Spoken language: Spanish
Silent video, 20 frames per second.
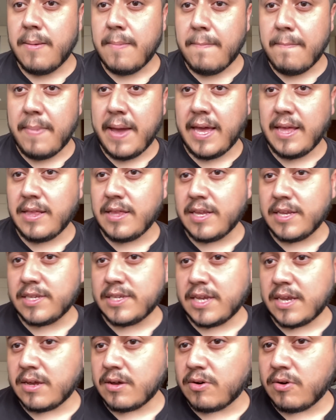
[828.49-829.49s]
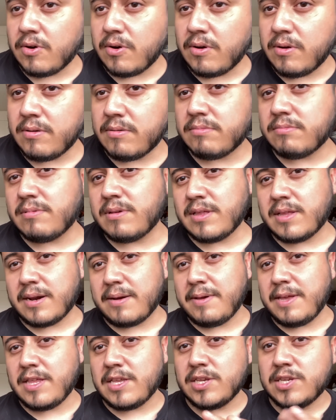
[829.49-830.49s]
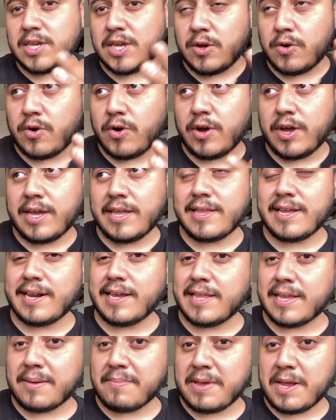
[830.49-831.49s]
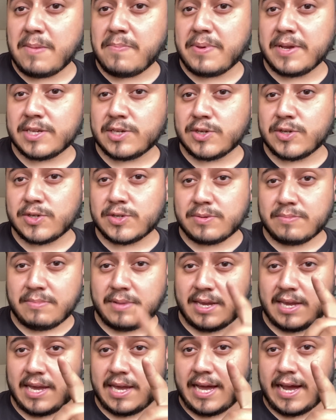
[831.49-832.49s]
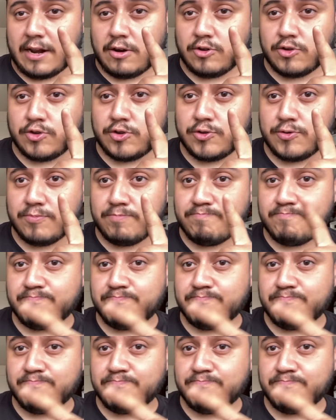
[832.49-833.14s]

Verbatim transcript: 25, entre 25 y 30 mil pesos mexicanos.